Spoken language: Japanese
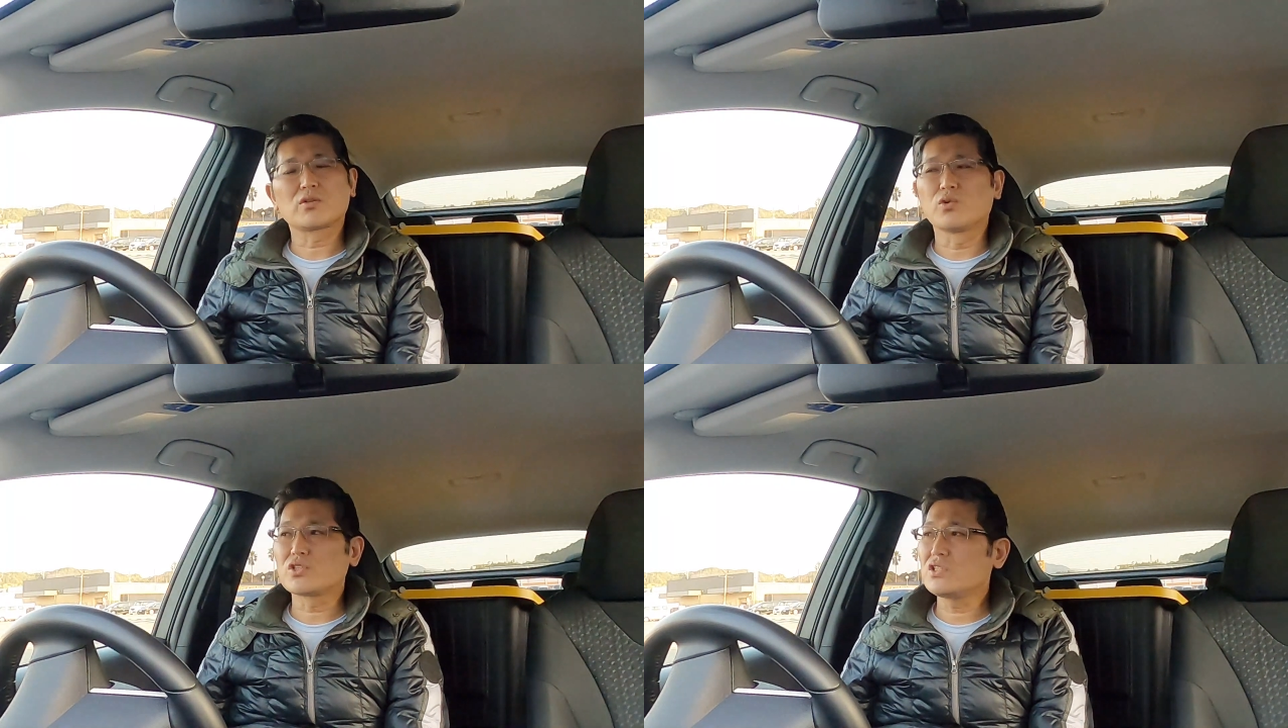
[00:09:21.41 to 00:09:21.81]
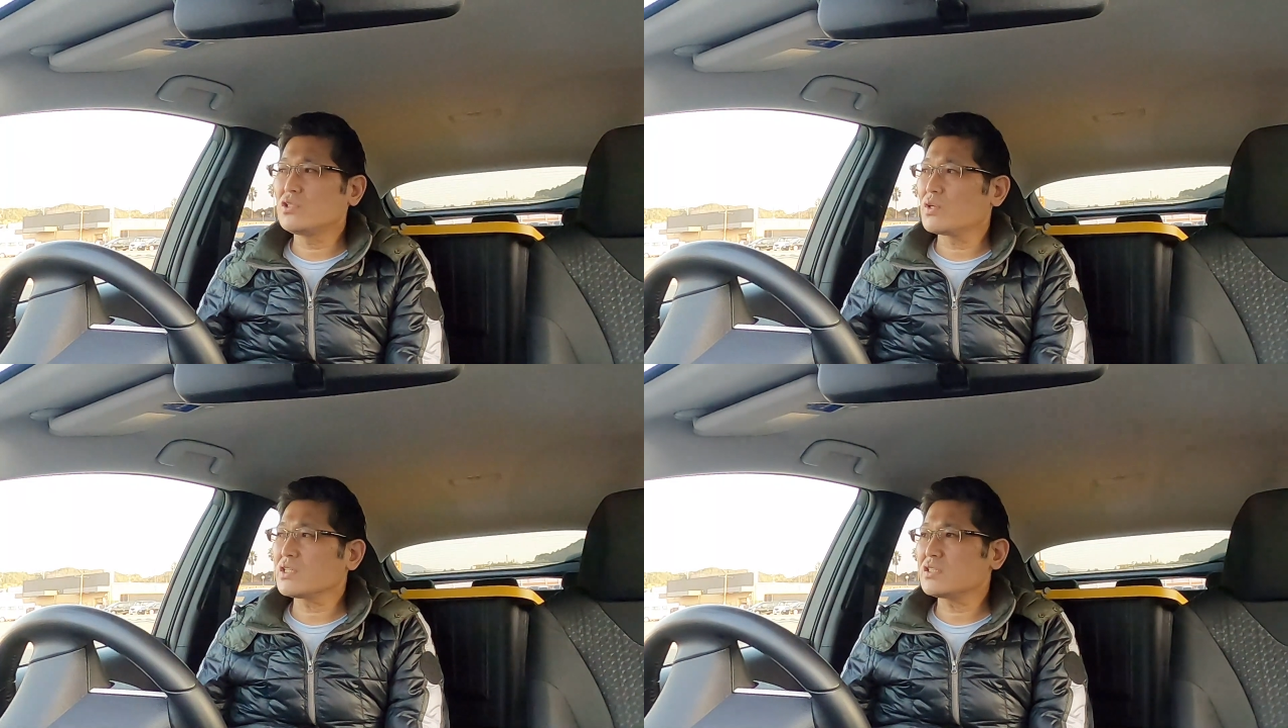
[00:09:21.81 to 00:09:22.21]
独身
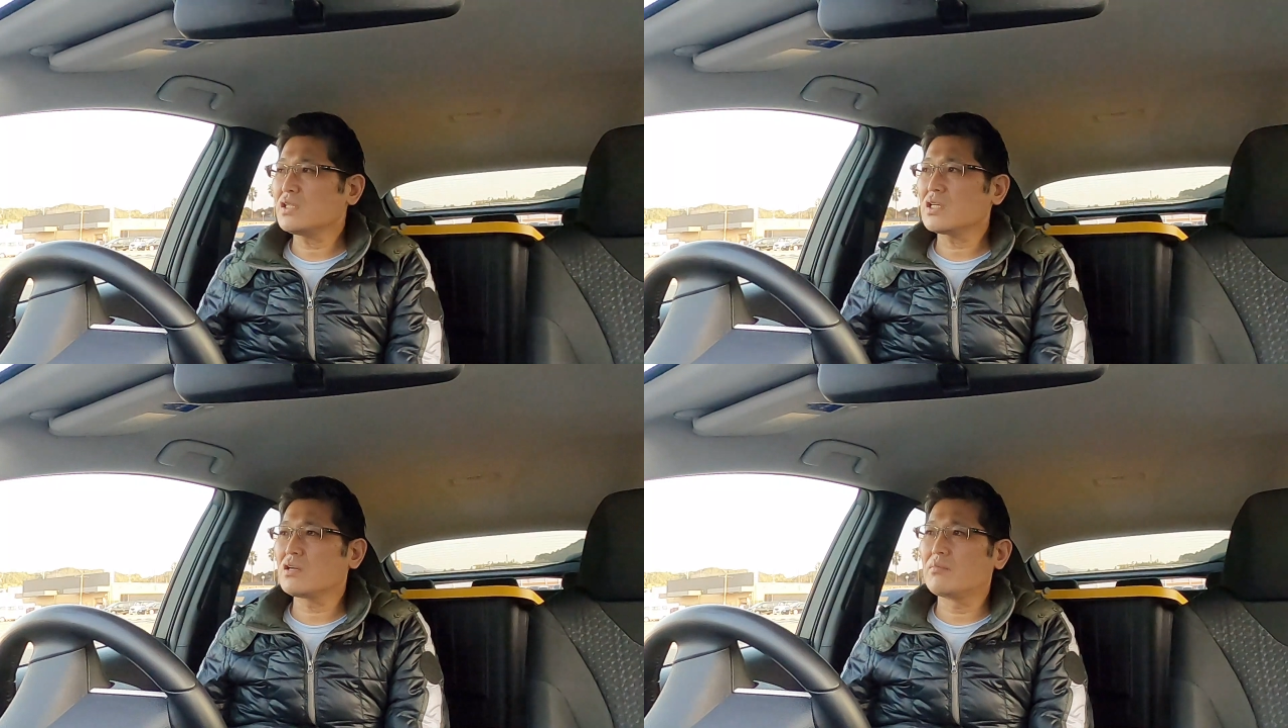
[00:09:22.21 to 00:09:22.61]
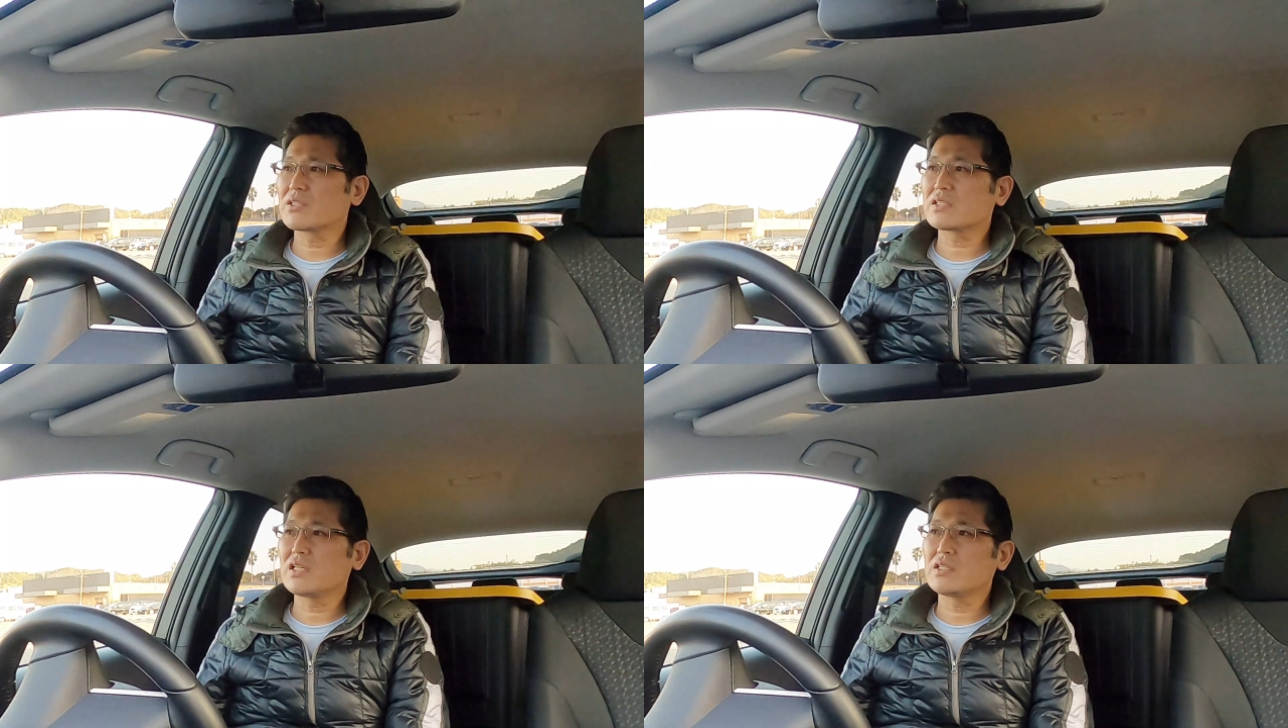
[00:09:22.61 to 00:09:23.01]
の私なんかは
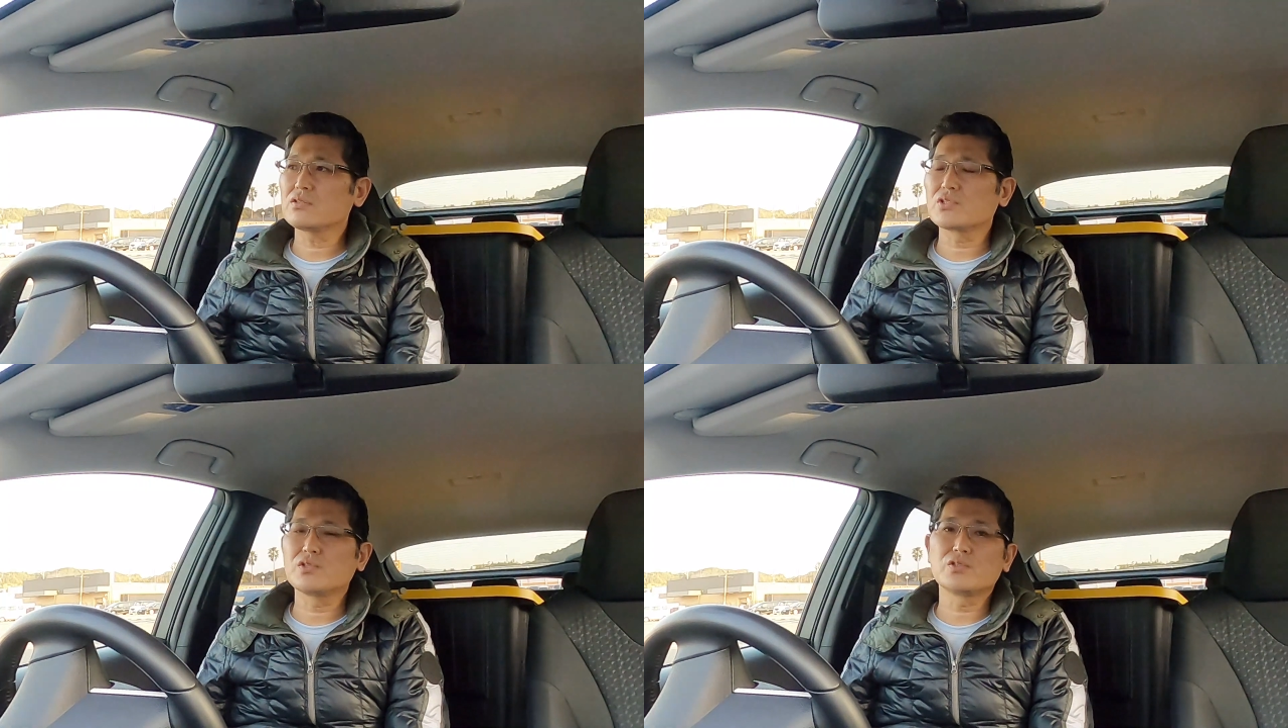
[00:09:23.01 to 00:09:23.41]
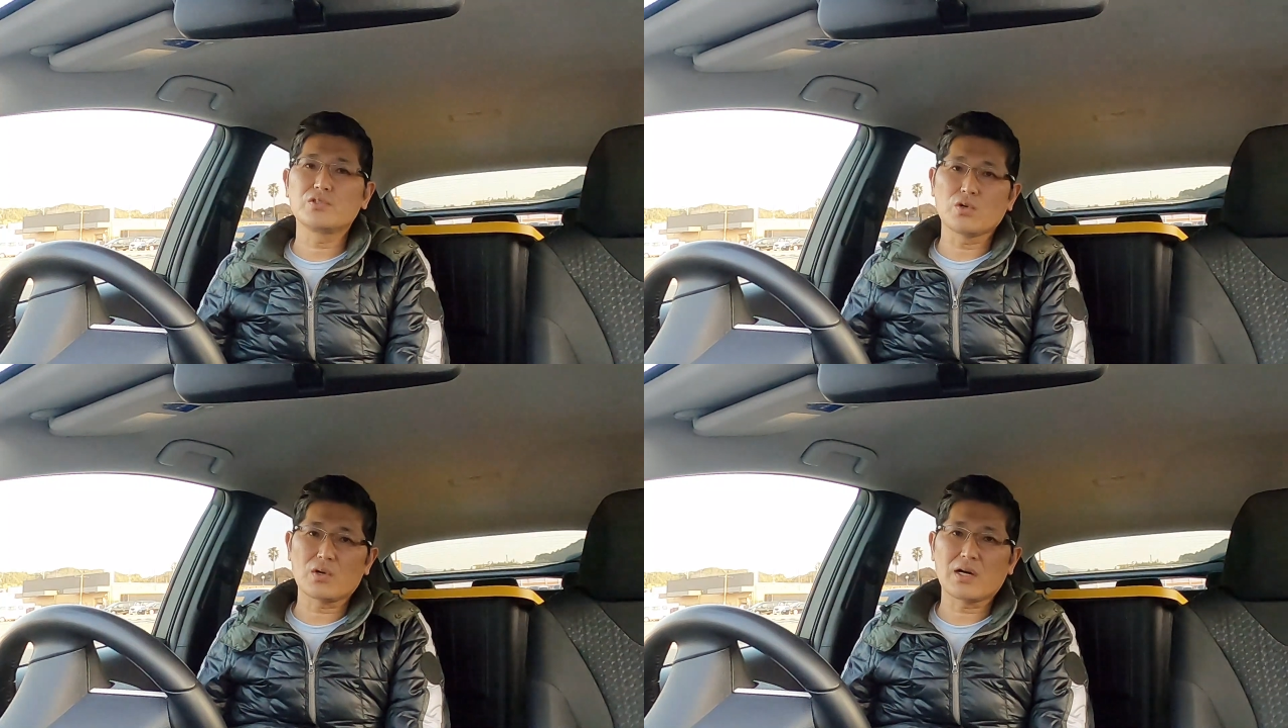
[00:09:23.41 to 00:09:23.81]
間違いなく週
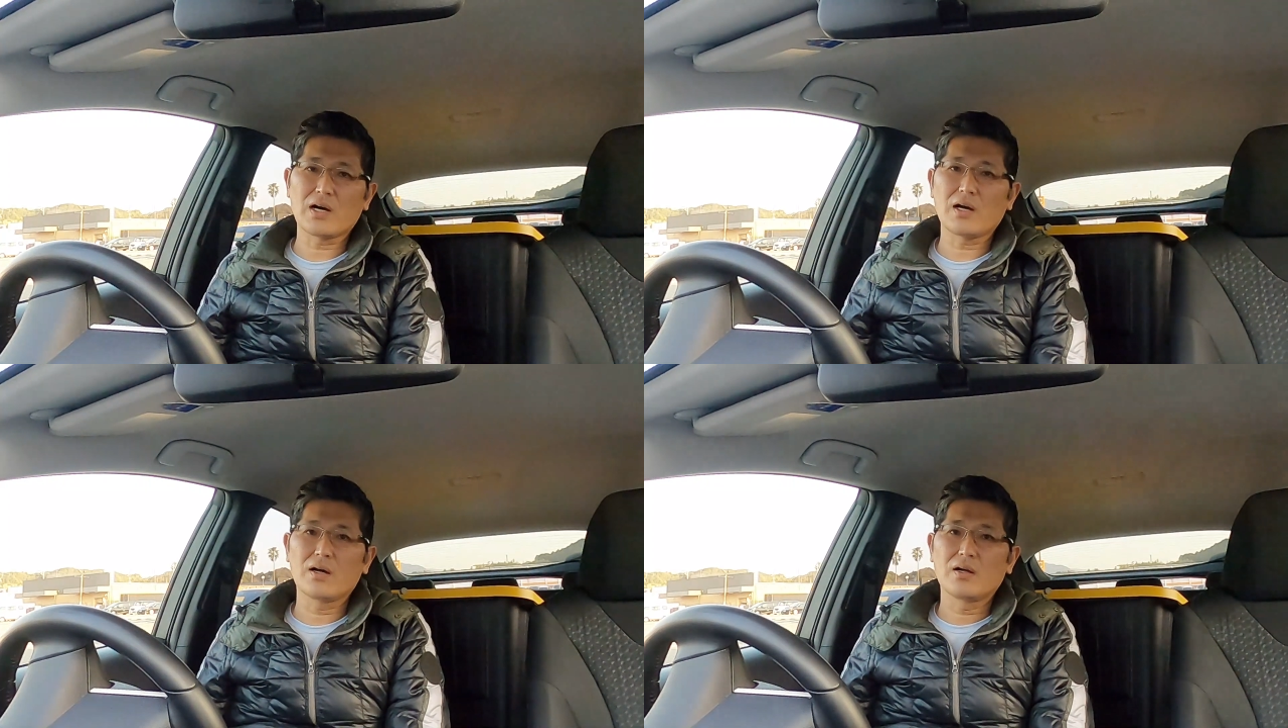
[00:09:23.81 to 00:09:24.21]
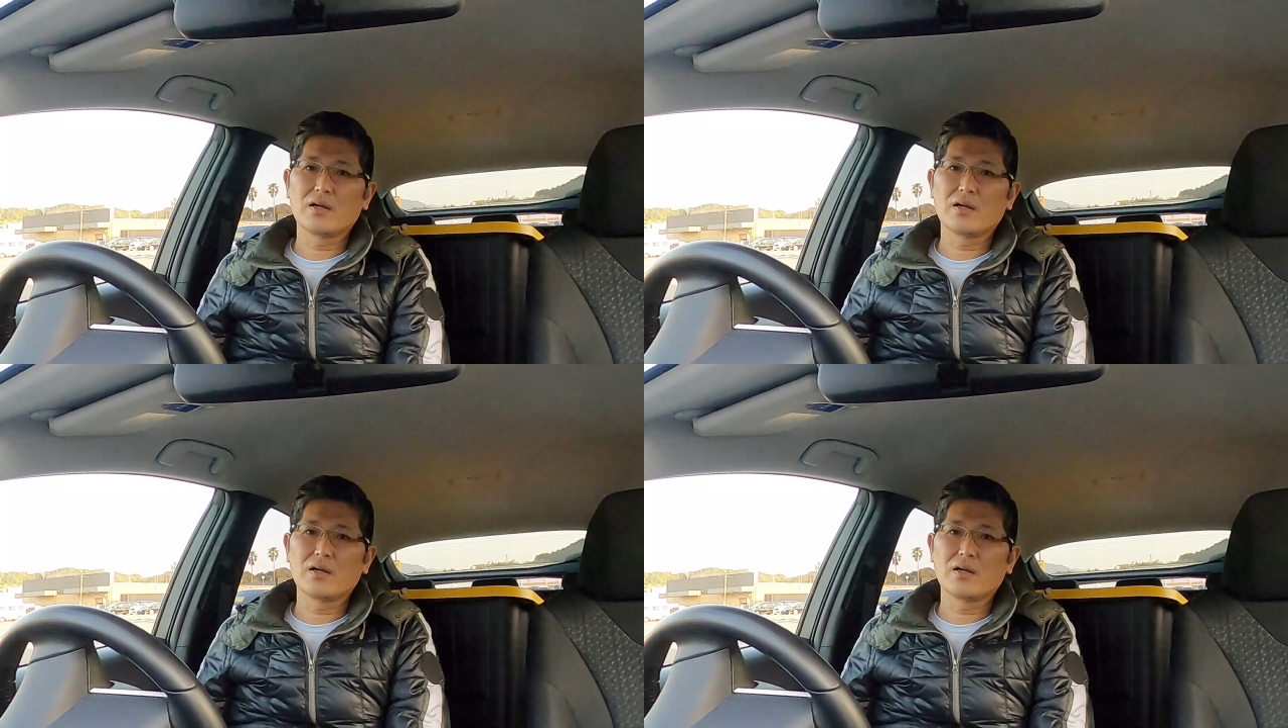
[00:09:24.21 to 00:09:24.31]
休4日、